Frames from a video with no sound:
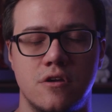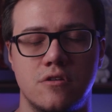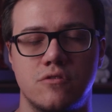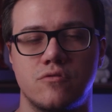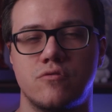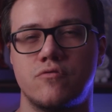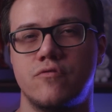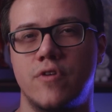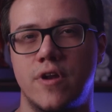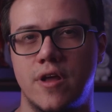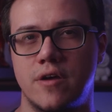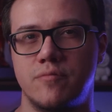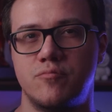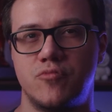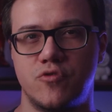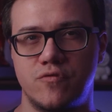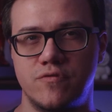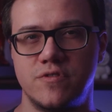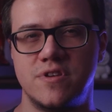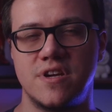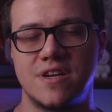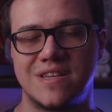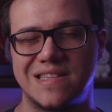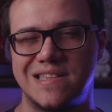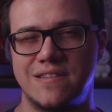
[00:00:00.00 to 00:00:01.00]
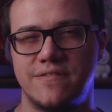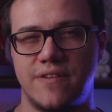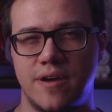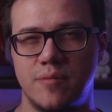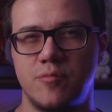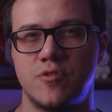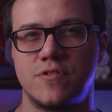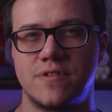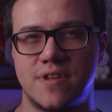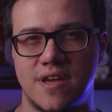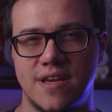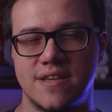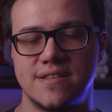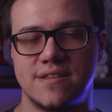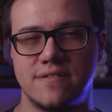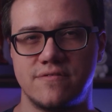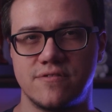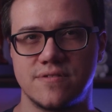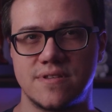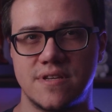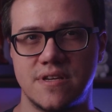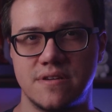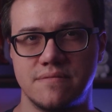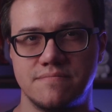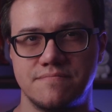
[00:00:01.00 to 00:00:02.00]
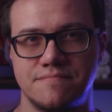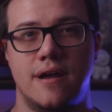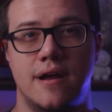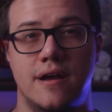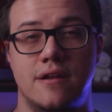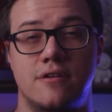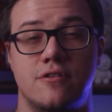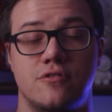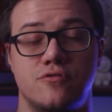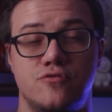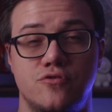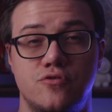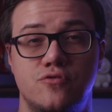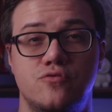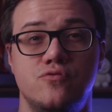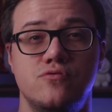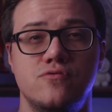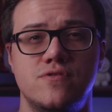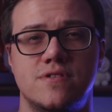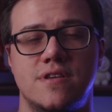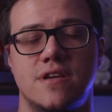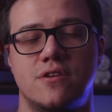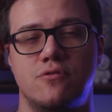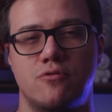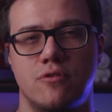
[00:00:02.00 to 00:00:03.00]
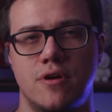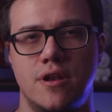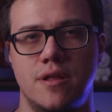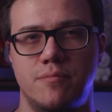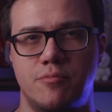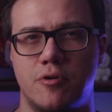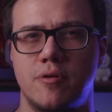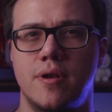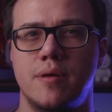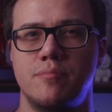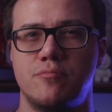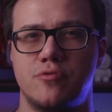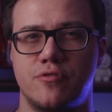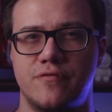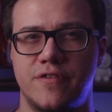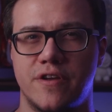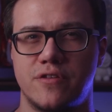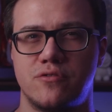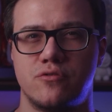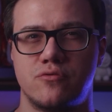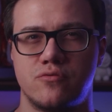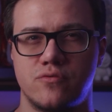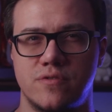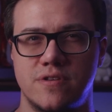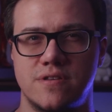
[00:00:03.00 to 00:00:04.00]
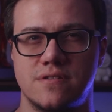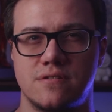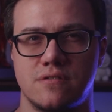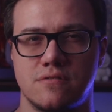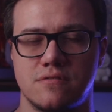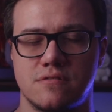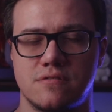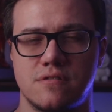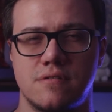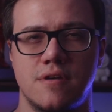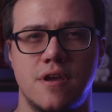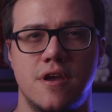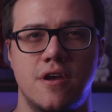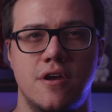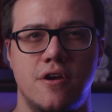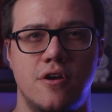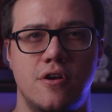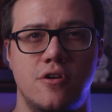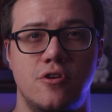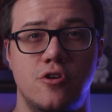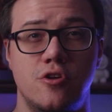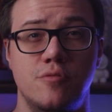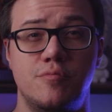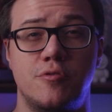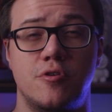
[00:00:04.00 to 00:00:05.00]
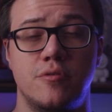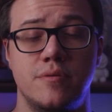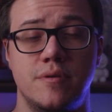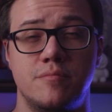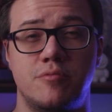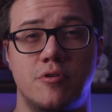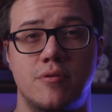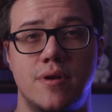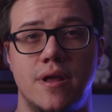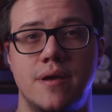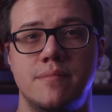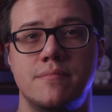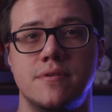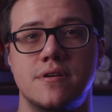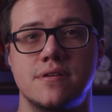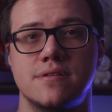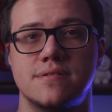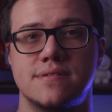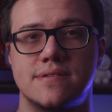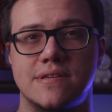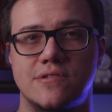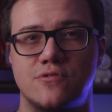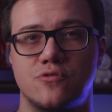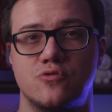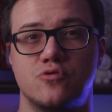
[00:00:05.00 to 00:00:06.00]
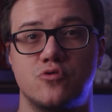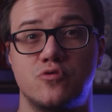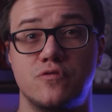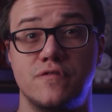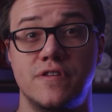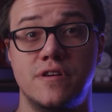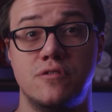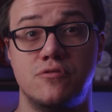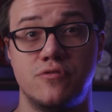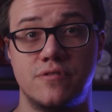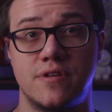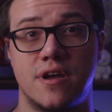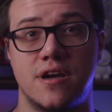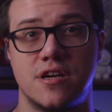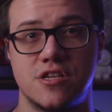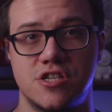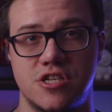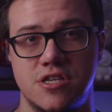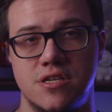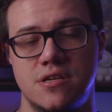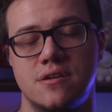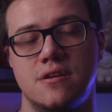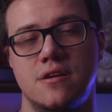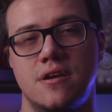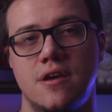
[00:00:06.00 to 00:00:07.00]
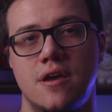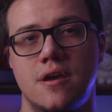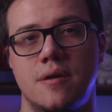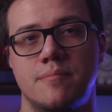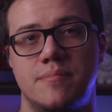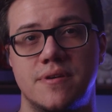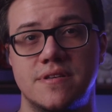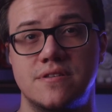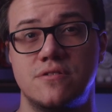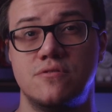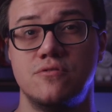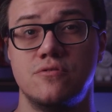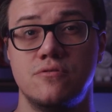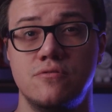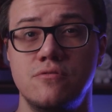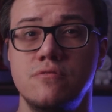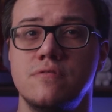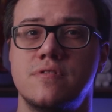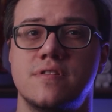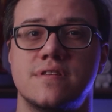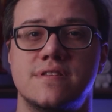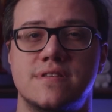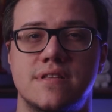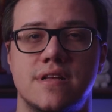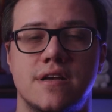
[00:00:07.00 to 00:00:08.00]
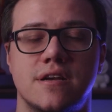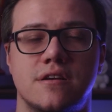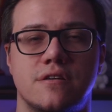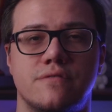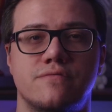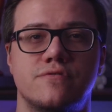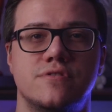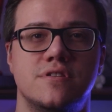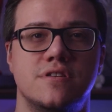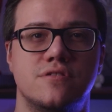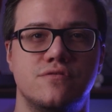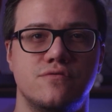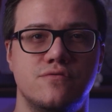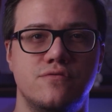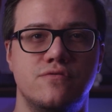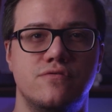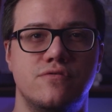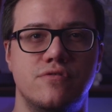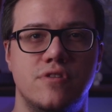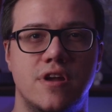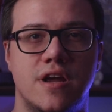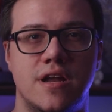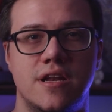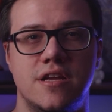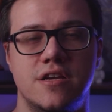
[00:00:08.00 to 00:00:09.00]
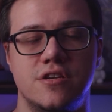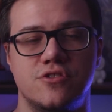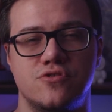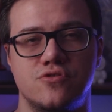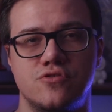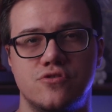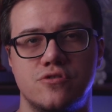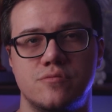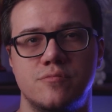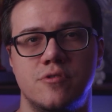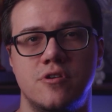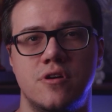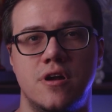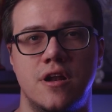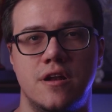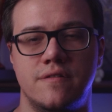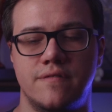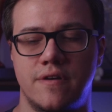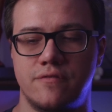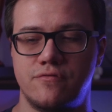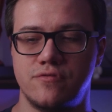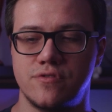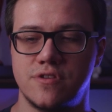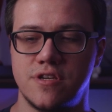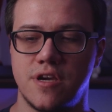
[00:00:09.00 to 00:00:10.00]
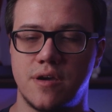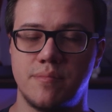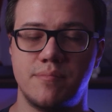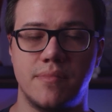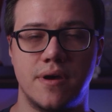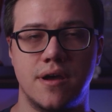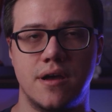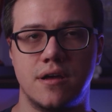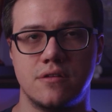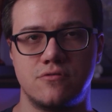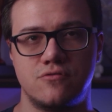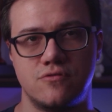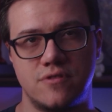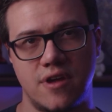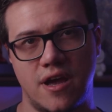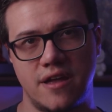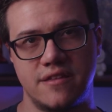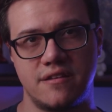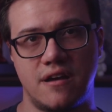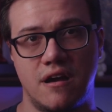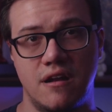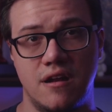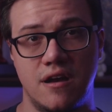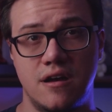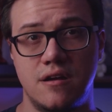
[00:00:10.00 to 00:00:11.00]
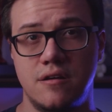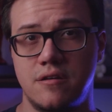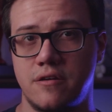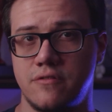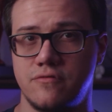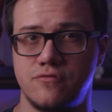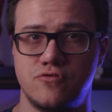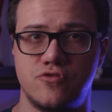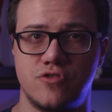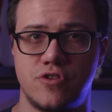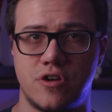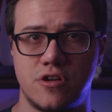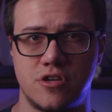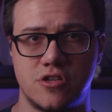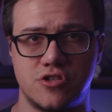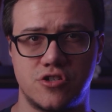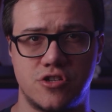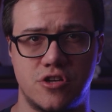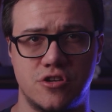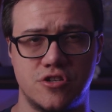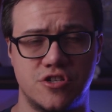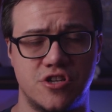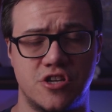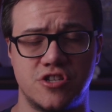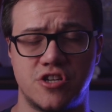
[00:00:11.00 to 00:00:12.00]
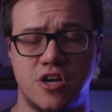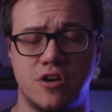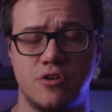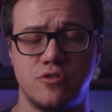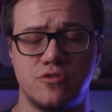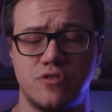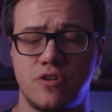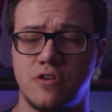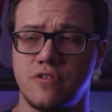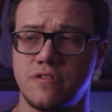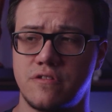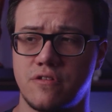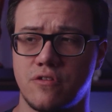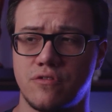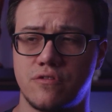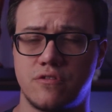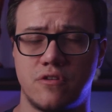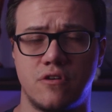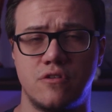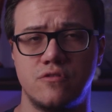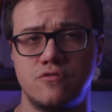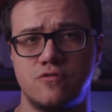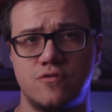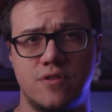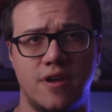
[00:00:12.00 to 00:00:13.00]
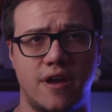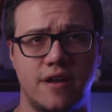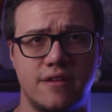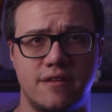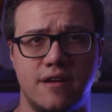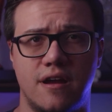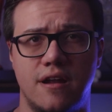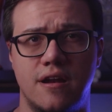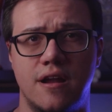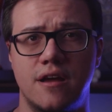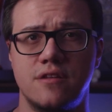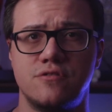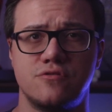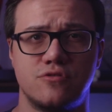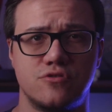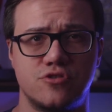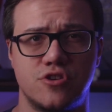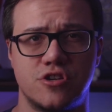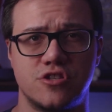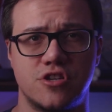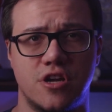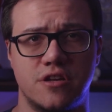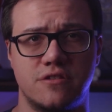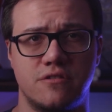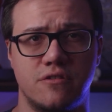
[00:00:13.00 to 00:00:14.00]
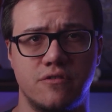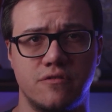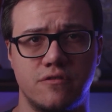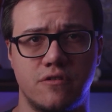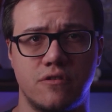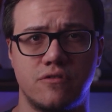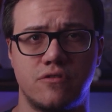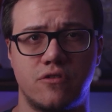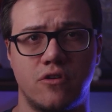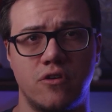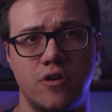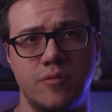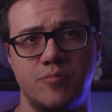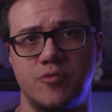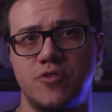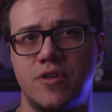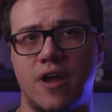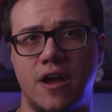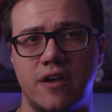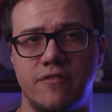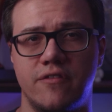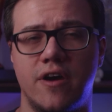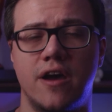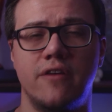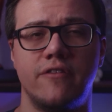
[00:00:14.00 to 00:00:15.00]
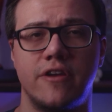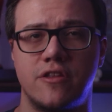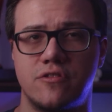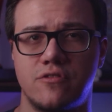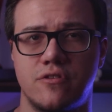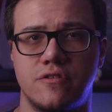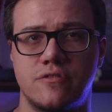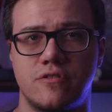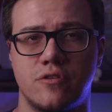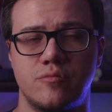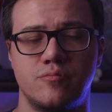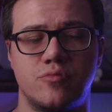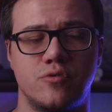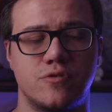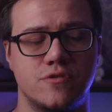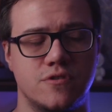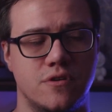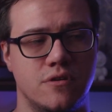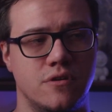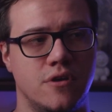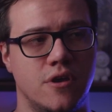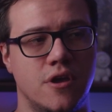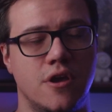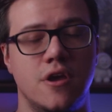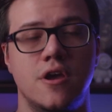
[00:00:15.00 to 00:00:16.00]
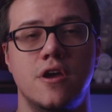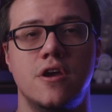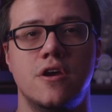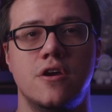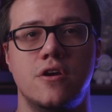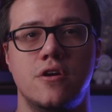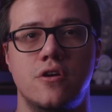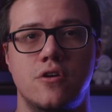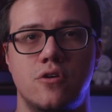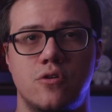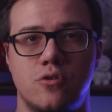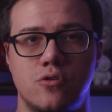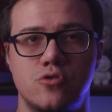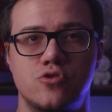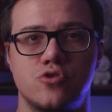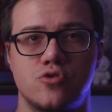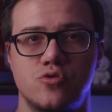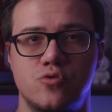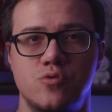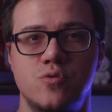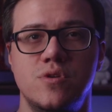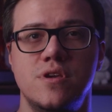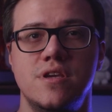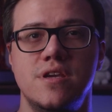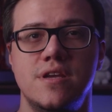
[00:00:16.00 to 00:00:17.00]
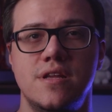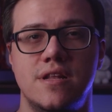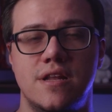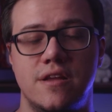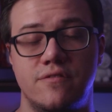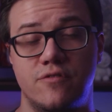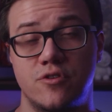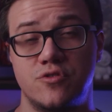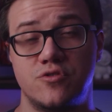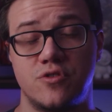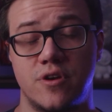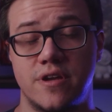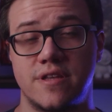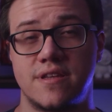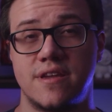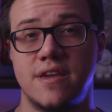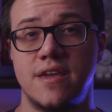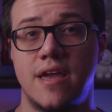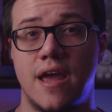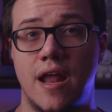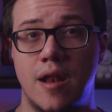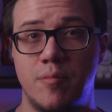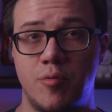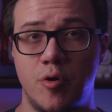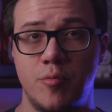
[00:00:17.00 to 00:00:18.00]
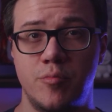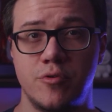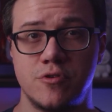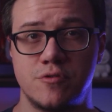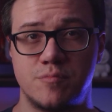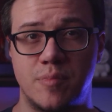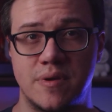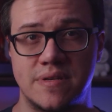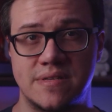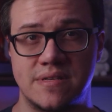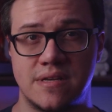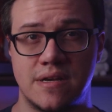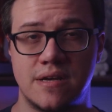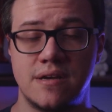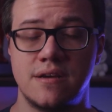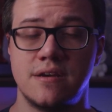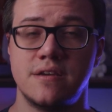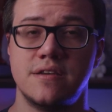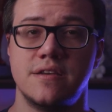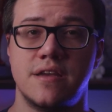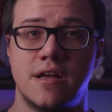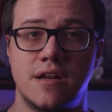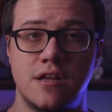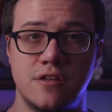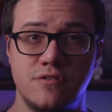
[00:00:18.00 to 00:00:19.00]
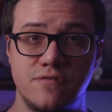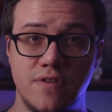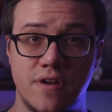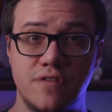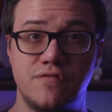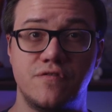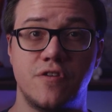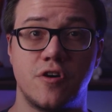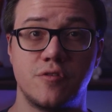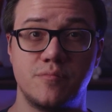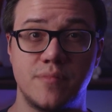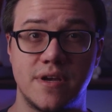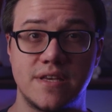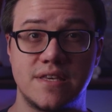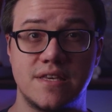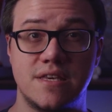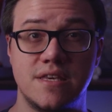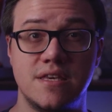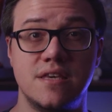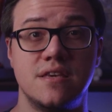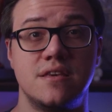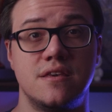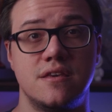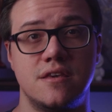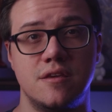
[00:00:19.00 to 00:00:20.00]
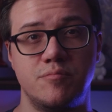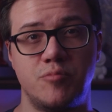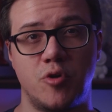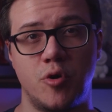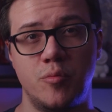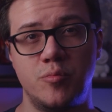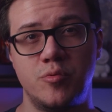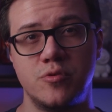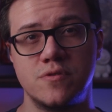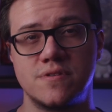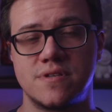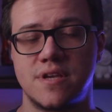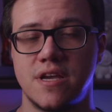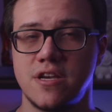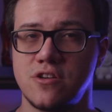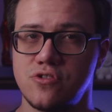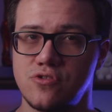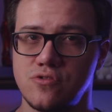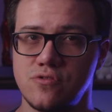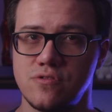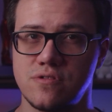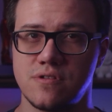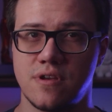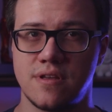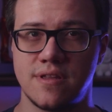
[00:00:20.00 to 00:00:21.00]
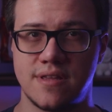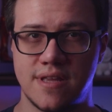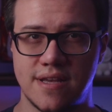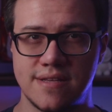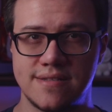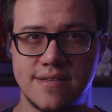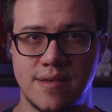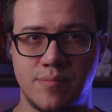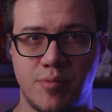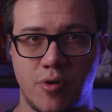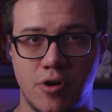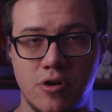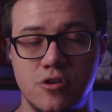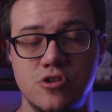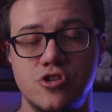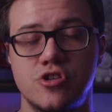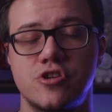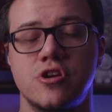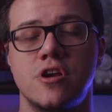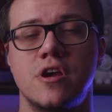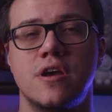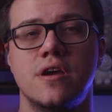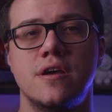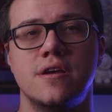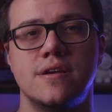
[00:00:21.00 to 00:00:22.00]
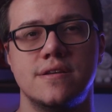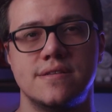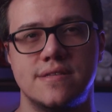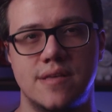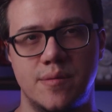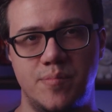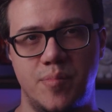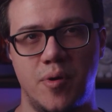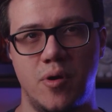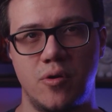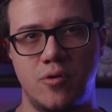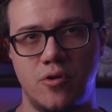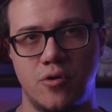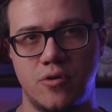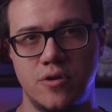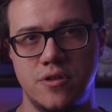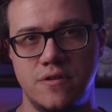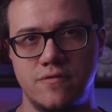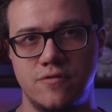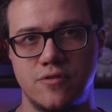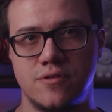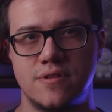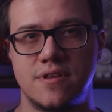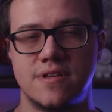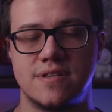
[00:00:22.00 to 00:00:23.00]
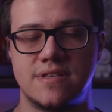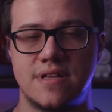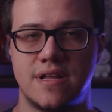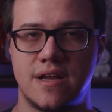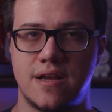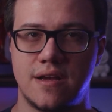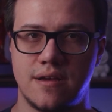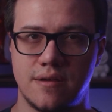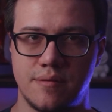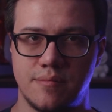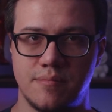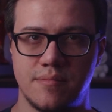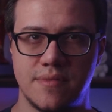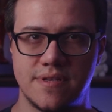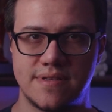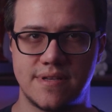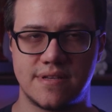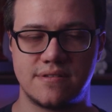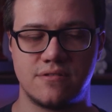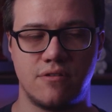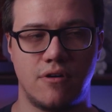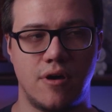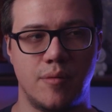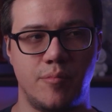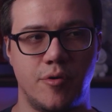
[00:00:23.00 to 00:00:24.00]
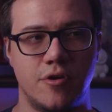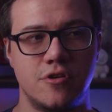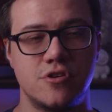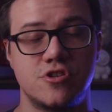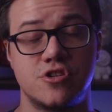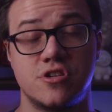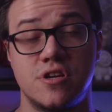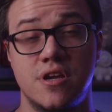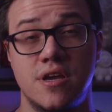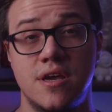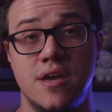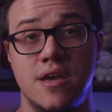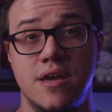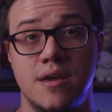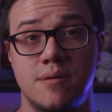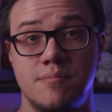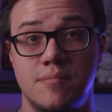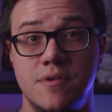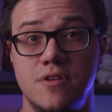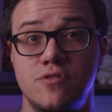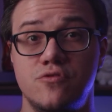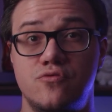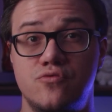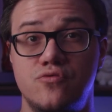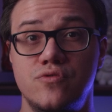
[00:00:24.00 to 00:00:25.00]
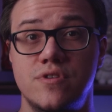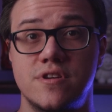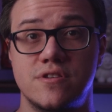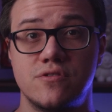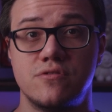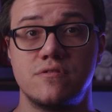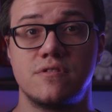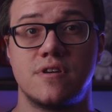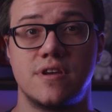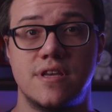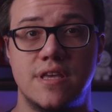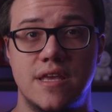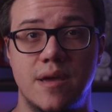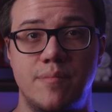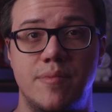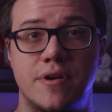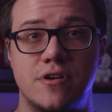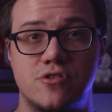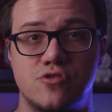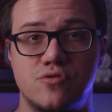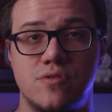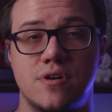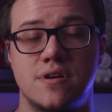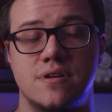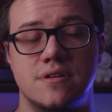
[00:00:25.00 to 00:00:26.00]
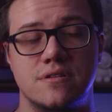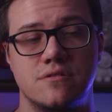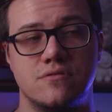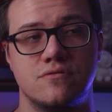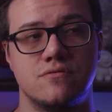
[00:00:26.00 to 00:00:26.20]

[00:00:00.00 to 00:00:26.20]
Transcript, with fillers: Donc voilà, pour vous dire que c'est vraiment très avancé. Alors du coup, c'est quoi les problèmes pour faire de longues distances Le premier problème, c'est de trouver le trajet. Parce qu'une Tesla, quand vous dites où vous voulez aller, justement, elle va vous dire ben, tu t'arrêteras là, tu rechargeras tant et tant de temps, tu t'arrêteras là, tu rechargeras tant et tant de temps, et puis tu arriveras avec tant et tant de pourcents. Aujourd'hui, les voitures électriques, elles proposent pas ça. Il y a la nouvelle Ford Mach-E qui propose quelque chose d'assez proche. C'est pas encore au niveau de Tesla, mais ça s'en rapproche. Mais du coup, les autres, il n'y a pas le choix.